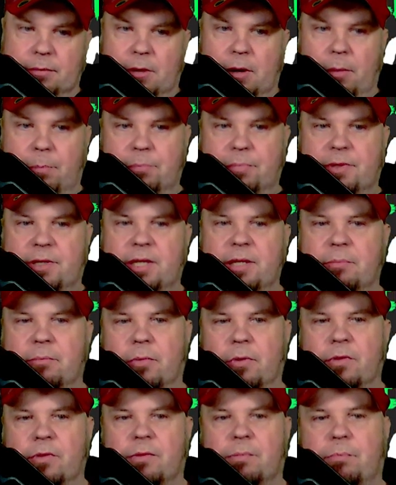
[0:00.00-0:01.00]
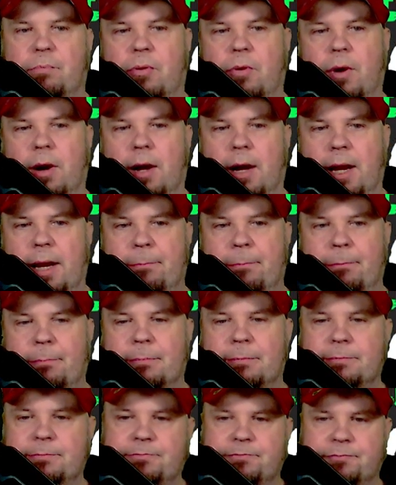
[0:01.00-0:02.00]
Optimus Prime.
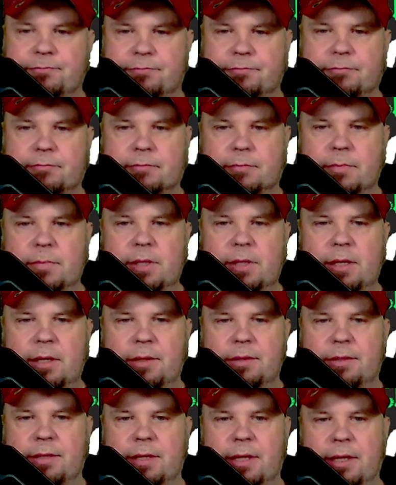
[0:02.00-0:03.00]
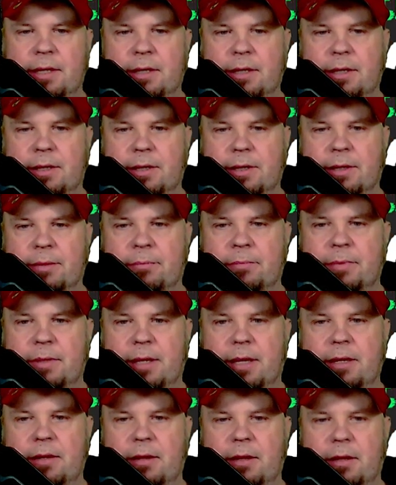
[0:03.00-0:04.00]
Denn ähm,
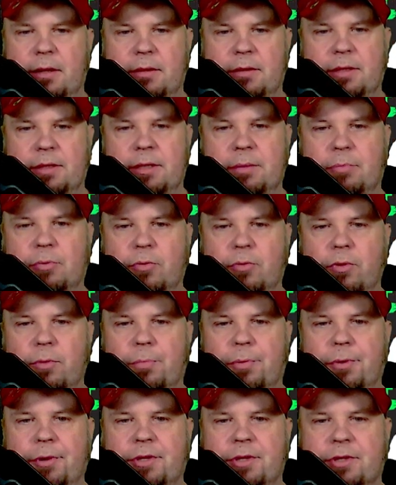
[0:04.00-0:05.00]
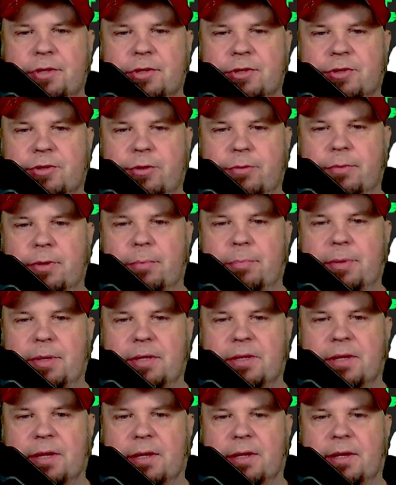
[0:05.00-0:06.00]
ja, die berühmt-berüchtigte Stimme
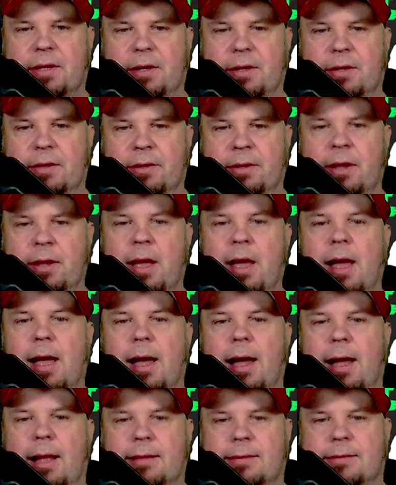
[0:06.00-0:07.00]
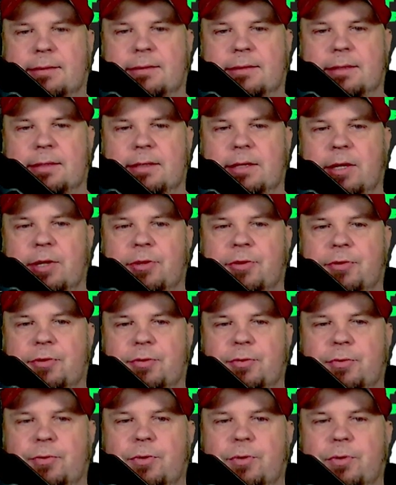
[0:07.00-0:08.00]
Peter Kellen hat sich
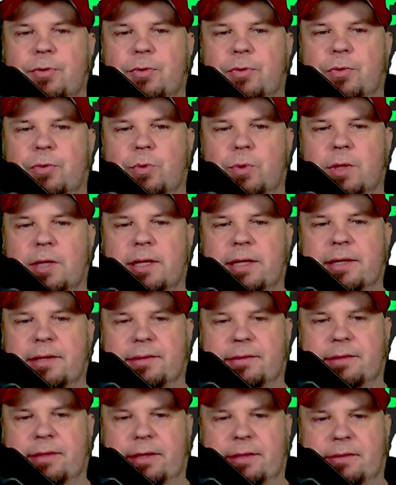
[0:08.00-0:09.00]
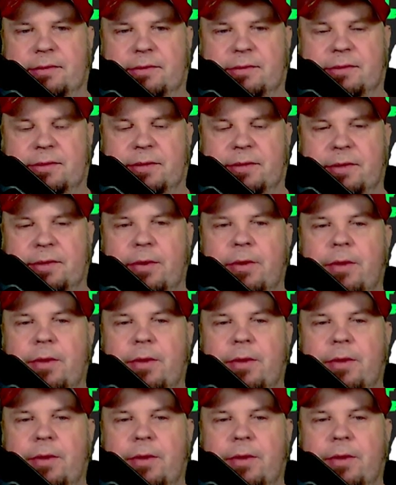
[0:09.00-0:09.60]
zur Ruhe gesetzt.